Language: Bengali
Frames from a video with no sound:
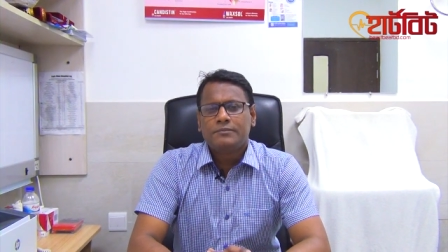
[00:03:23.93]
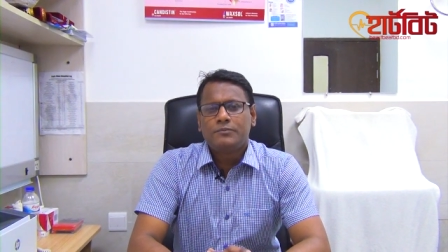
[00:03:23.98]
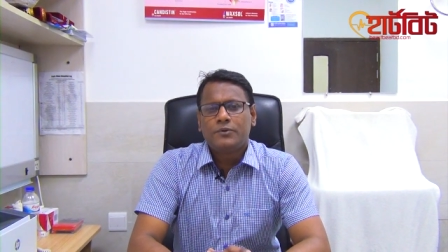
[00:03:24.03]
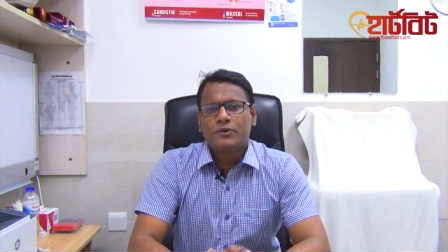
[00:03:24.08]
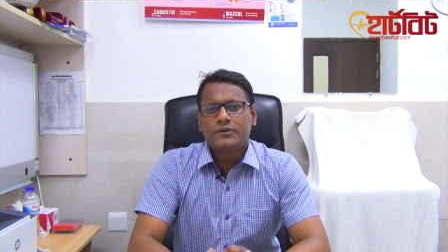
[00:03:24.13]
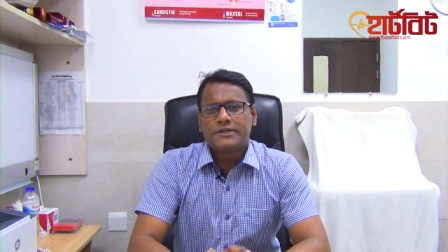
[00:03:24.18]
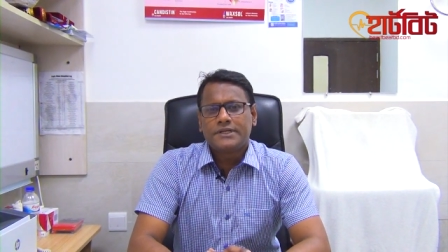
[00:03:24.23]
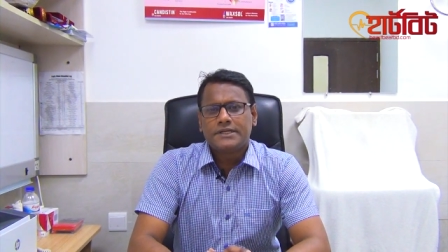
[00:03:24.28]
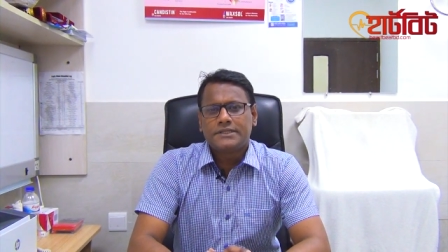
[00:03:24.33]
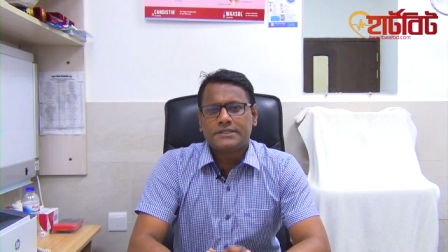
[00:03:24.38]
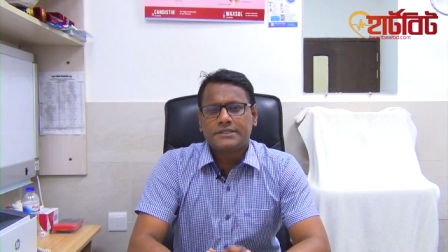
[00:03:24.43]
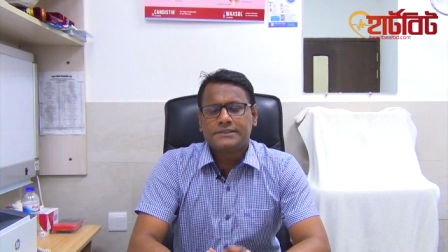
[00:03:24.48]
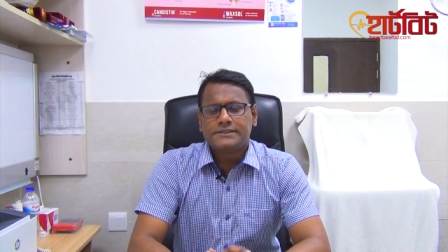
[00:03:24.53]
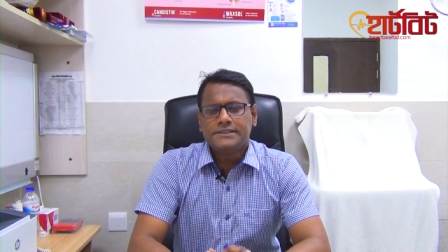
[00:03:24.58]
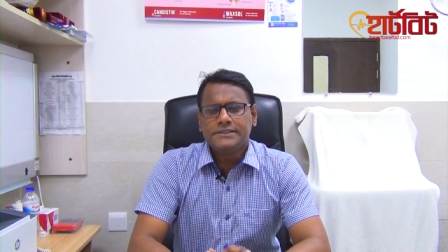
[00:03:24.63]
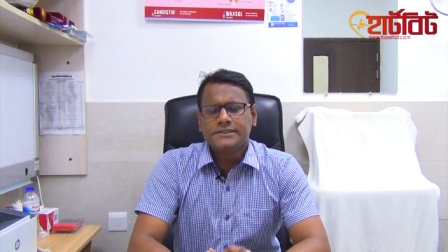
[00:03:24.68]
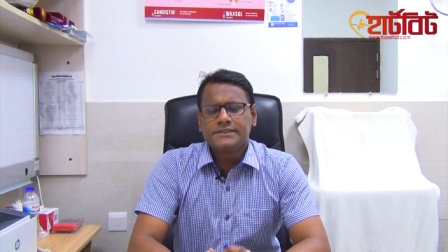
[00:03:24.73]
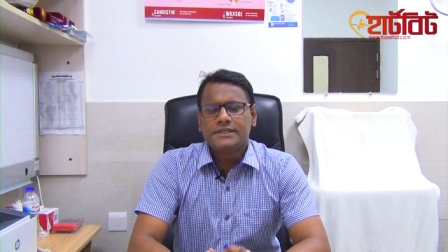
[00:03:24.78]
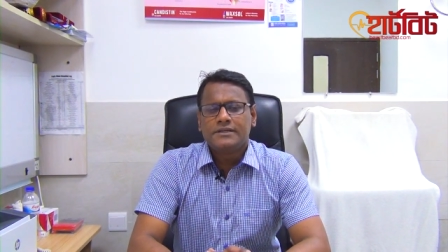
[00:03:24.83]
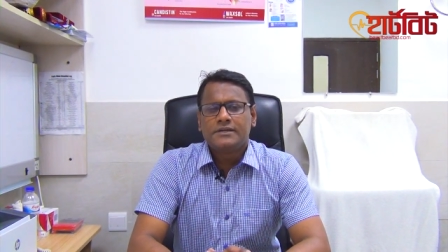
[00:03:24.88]

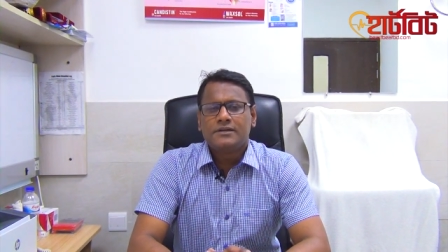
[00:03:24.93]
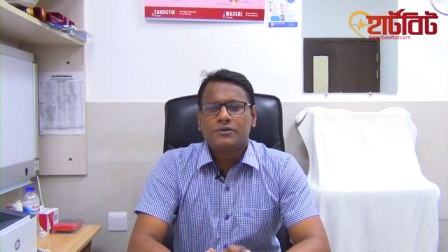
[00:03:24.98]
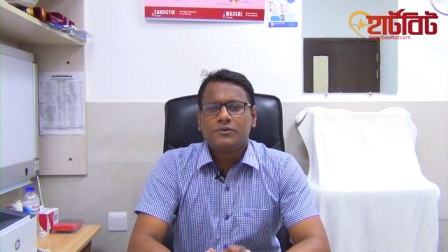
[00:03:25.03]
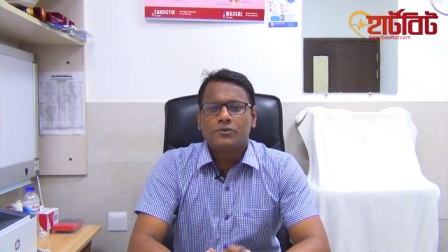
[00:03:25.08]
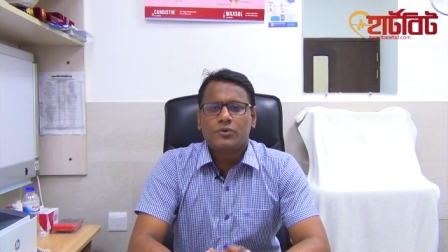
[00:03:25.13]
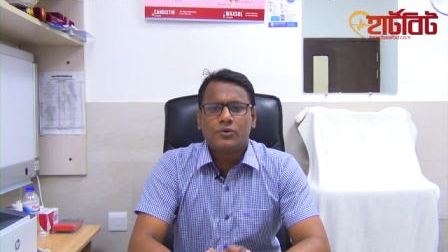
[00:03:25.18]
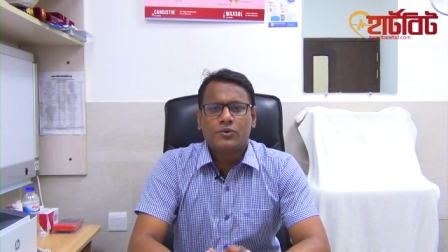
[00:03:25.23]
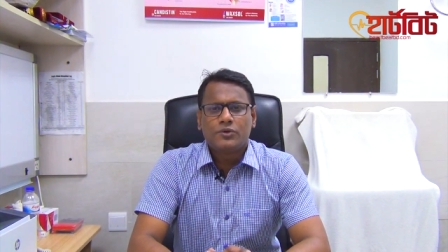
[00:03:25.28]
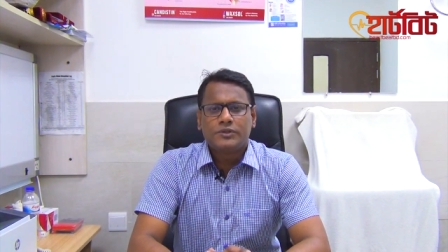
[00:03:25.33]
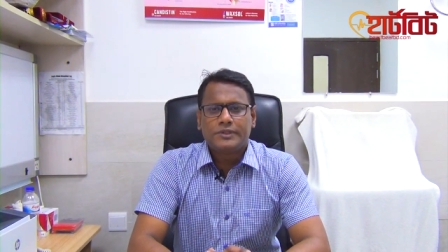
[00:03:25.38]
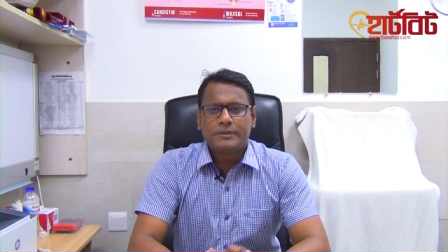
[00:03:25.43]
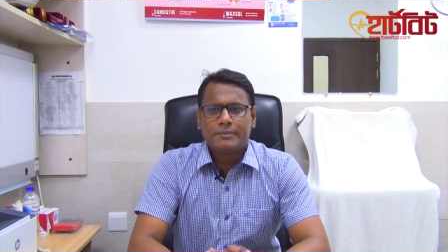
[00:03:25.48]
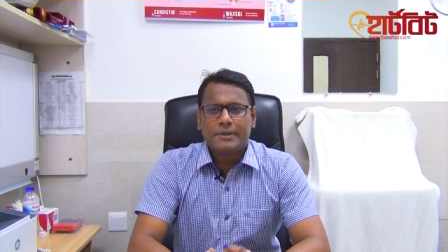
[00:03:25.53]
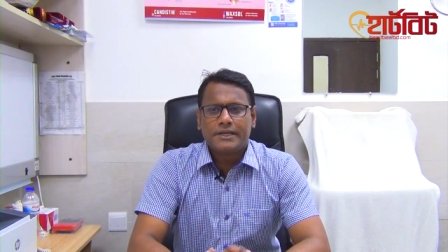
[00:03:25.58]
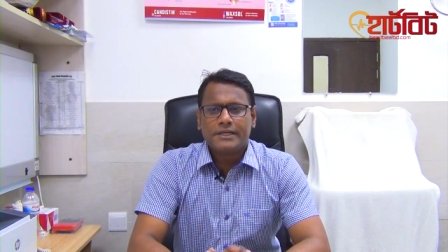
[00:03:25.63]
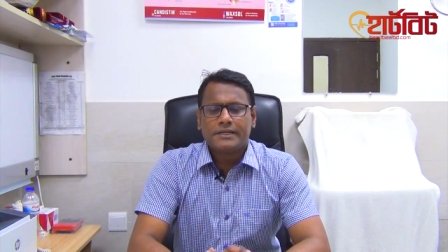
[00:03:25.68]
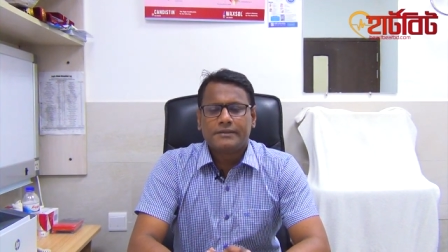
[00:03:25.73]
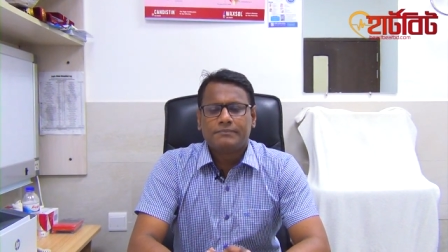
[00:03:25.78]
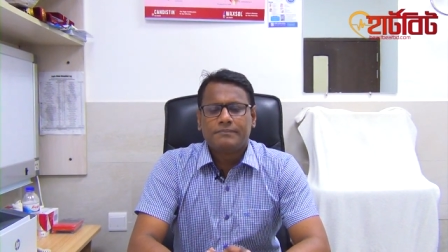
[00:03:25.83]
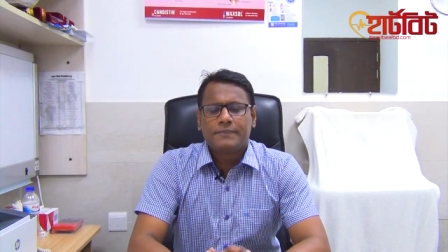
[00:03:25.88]
ব্রনকেকটেসিস রোগ হতে
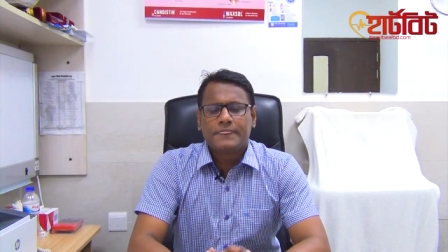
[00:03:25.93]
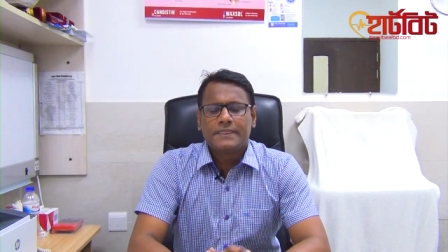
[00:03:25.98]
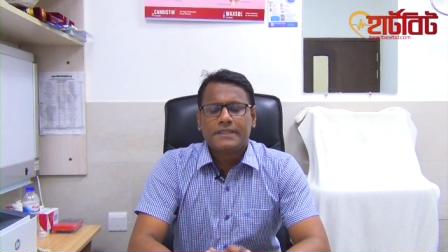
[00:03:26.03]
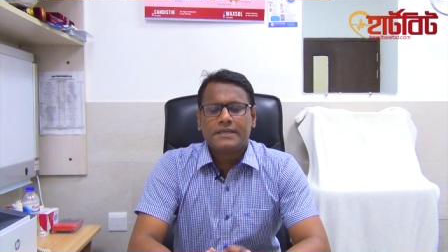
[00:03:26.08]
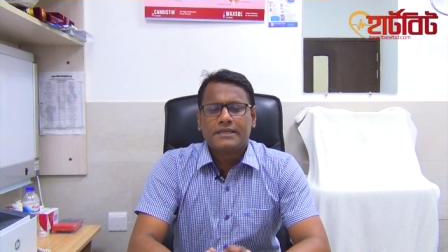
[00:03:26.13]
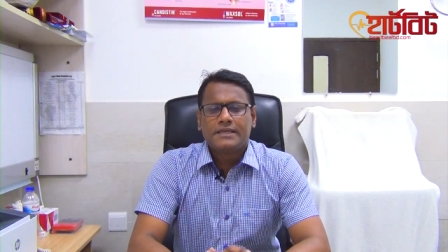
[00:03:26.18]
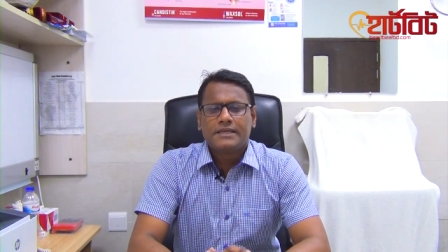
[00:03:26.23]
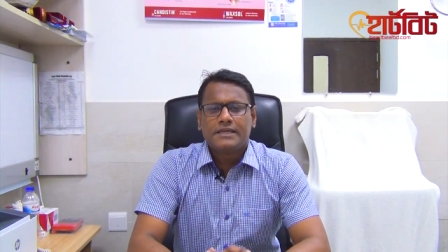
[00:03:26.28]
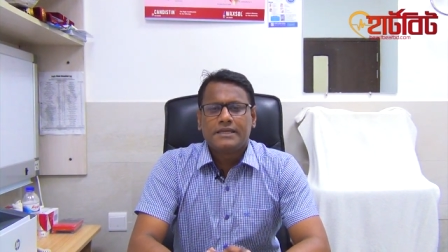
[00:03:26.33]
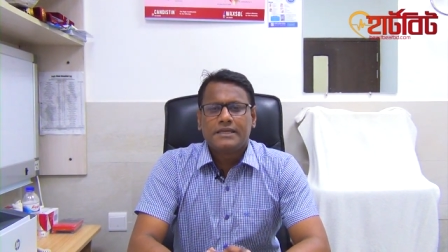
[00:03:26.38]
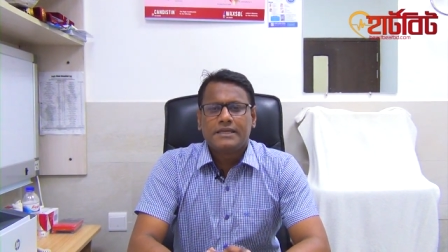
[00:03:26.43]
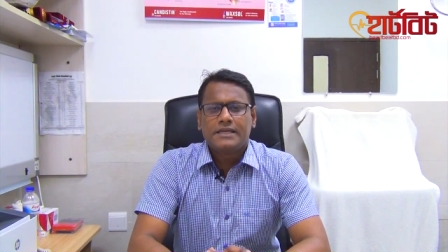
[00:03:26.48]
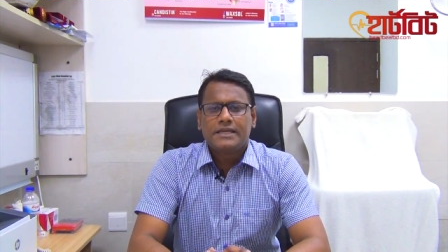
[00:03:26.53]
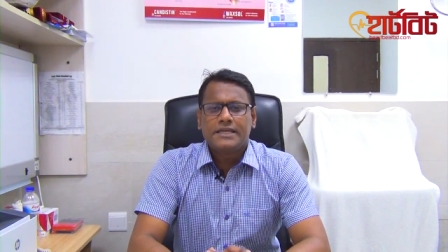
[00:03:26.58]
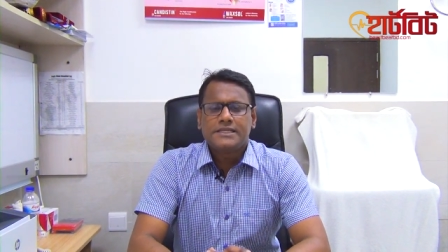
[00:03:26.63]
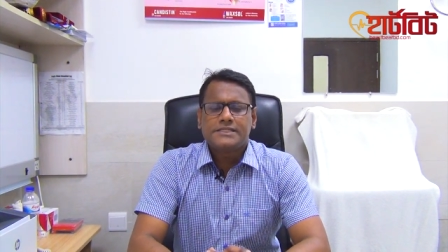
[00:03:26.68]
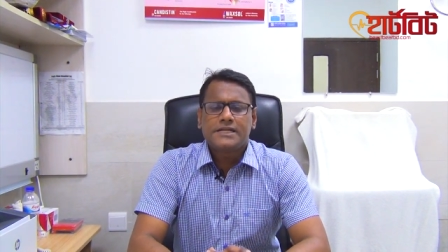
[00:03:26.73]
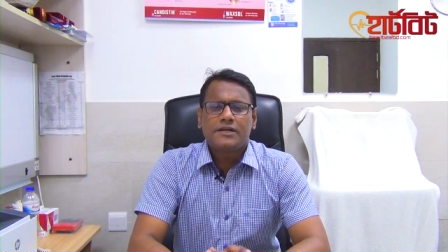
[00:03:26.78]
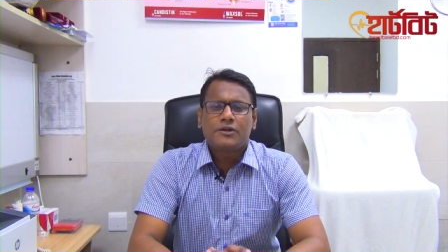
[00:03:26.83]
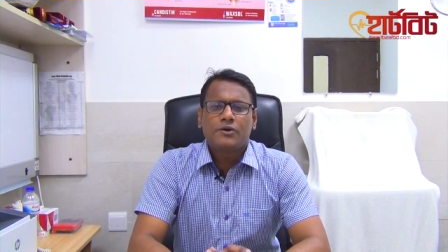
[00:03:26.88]
পারে
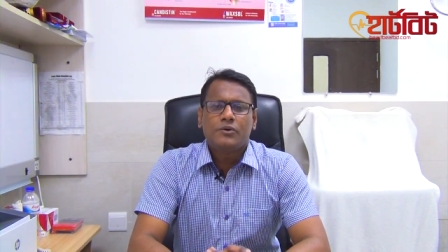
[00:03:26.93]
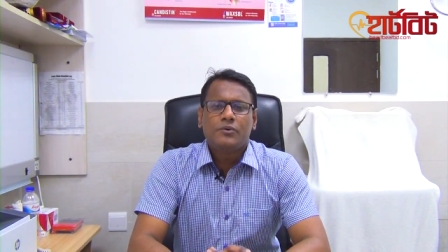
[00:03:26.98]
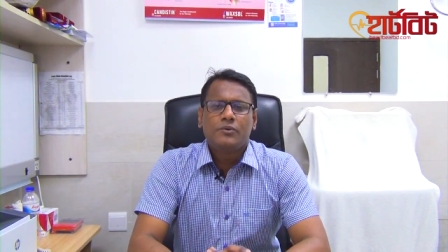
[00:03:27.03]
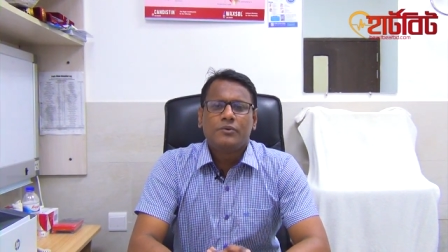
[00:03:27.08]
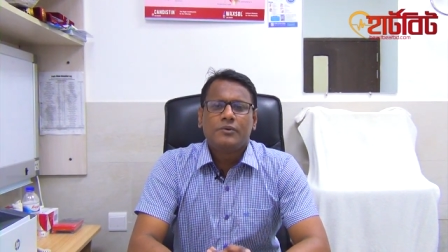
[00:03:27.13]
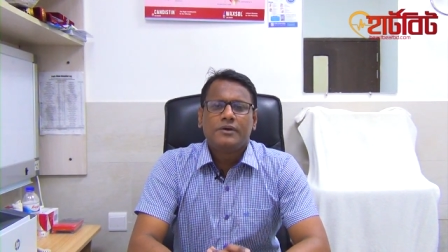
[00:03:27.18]
এছাড়াও